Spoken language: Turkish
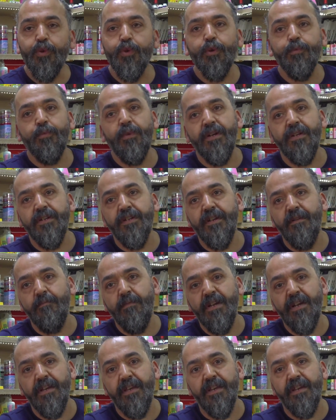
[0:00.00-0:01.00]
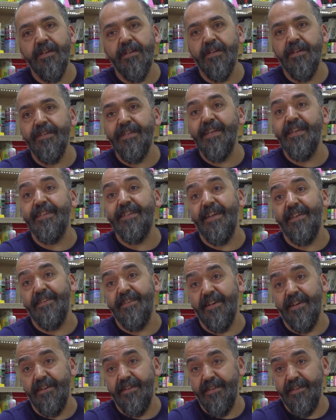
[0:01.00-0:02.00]
toplantıcıdan bana gelişi 80
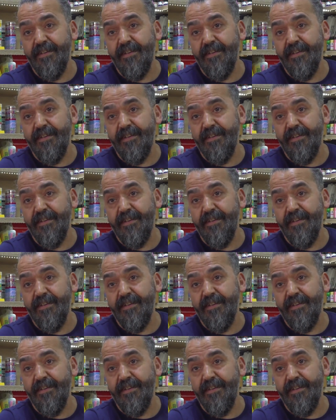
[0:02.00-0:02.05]
lira.